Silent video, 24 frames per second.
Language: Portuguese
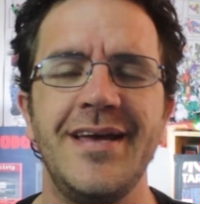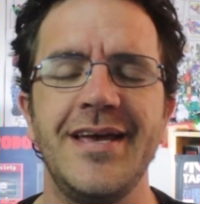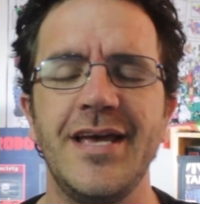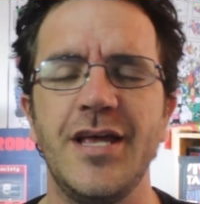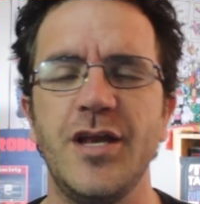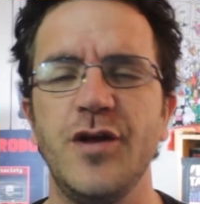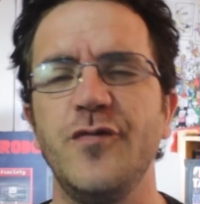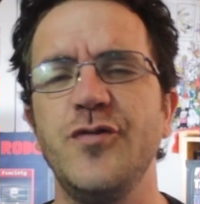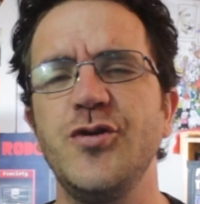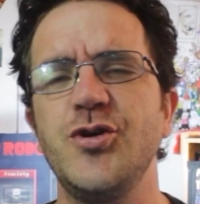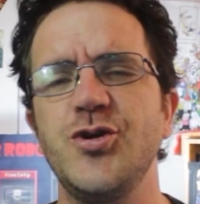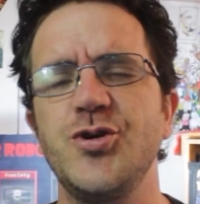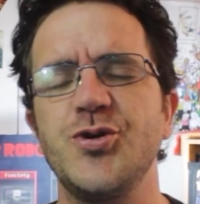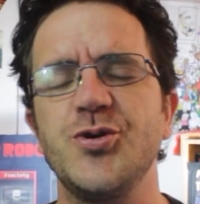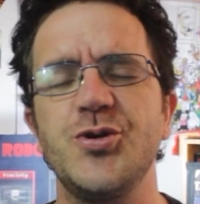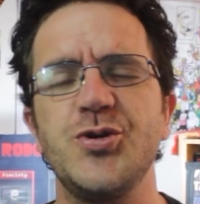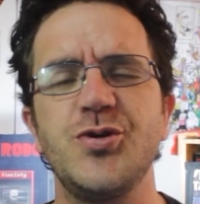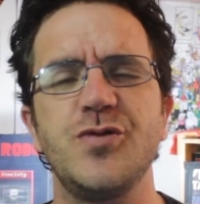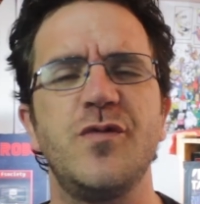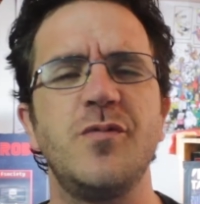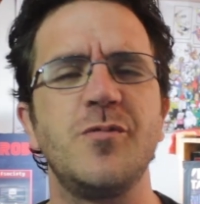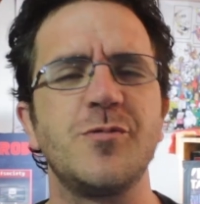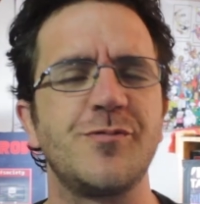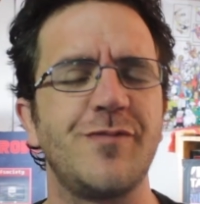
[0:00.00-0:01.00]
e no vídeo de
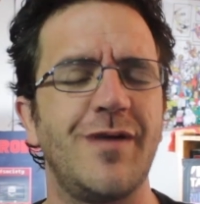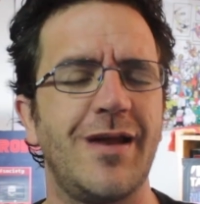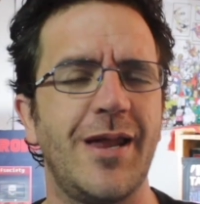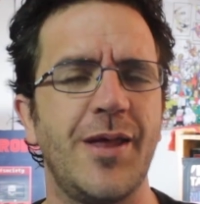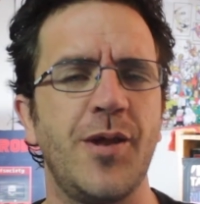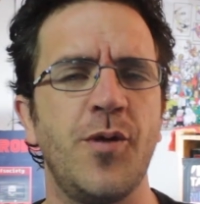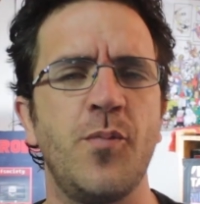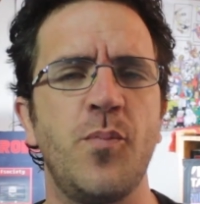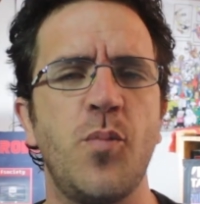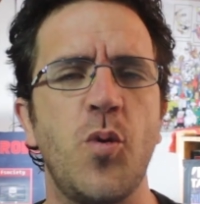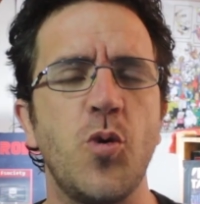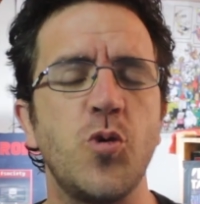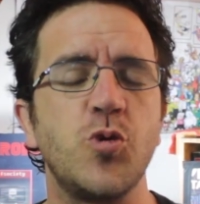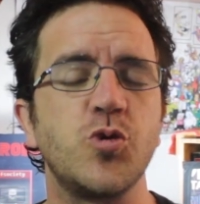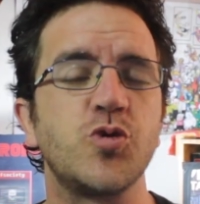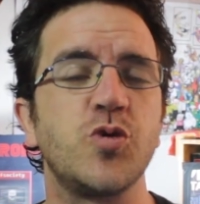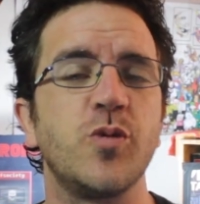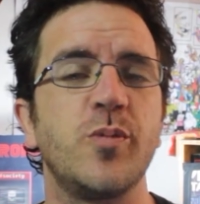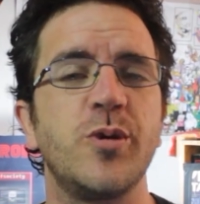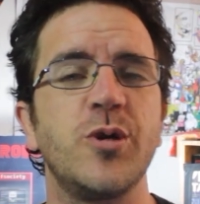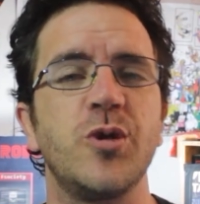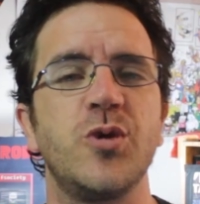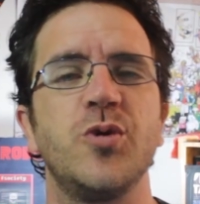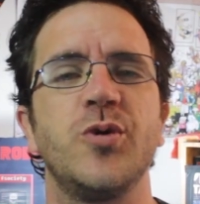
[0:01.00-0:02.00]
hoje vamos falar um pouco
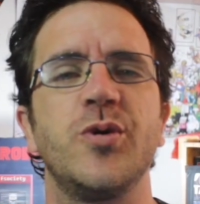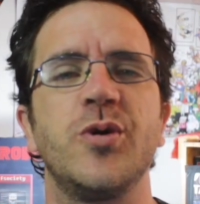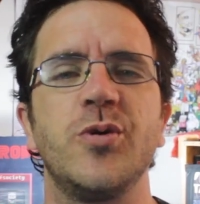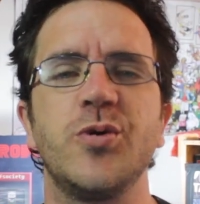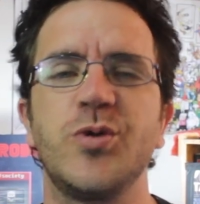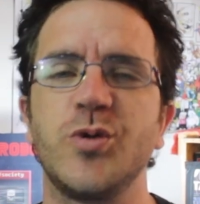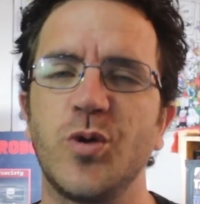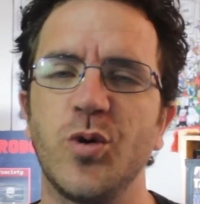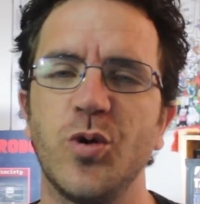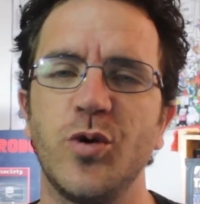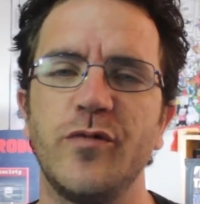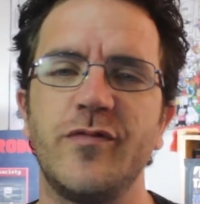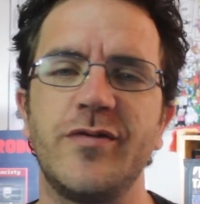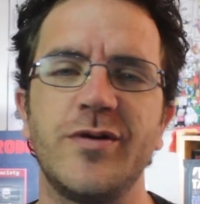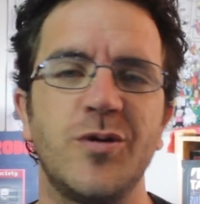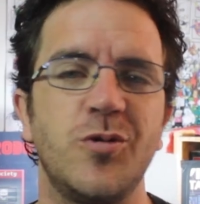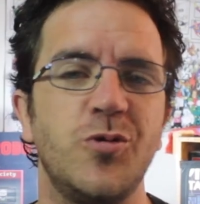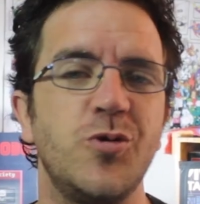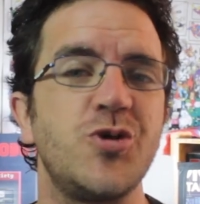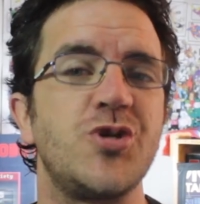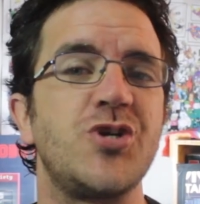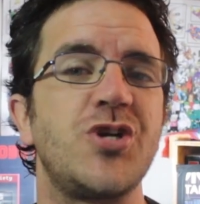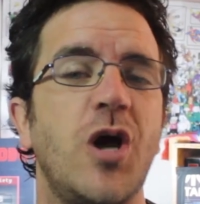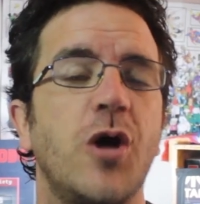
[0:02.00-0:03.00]
sobre Donald Glover,
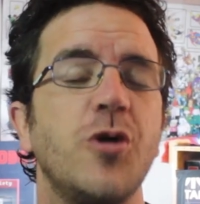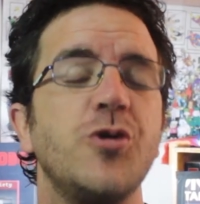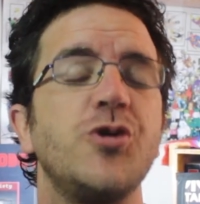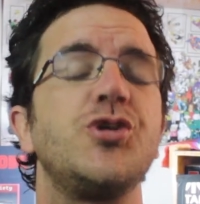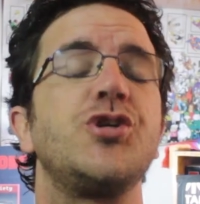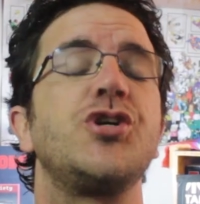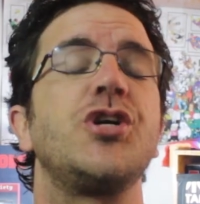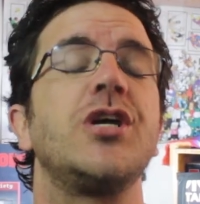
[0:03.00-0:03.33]
o Chao de